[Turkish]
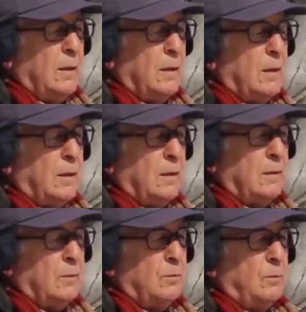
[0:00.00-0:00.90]
Ee,
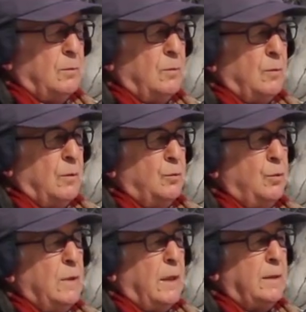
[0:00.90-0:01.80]

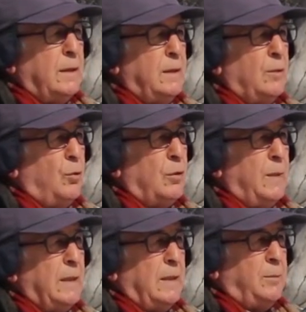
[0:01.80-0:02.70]
Dünyadaki
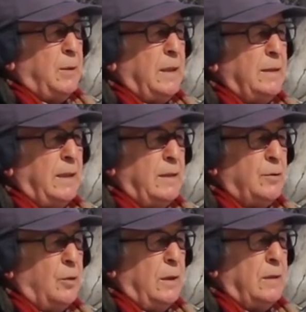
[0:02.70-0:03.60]
orman yapılarına
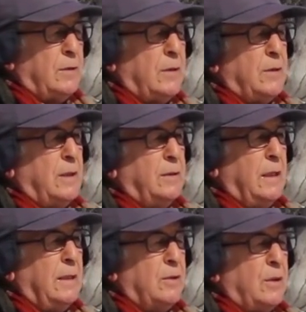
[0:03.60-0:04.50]
şöyle kısaca
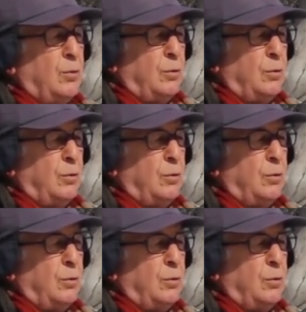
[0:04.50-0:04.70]
değinecek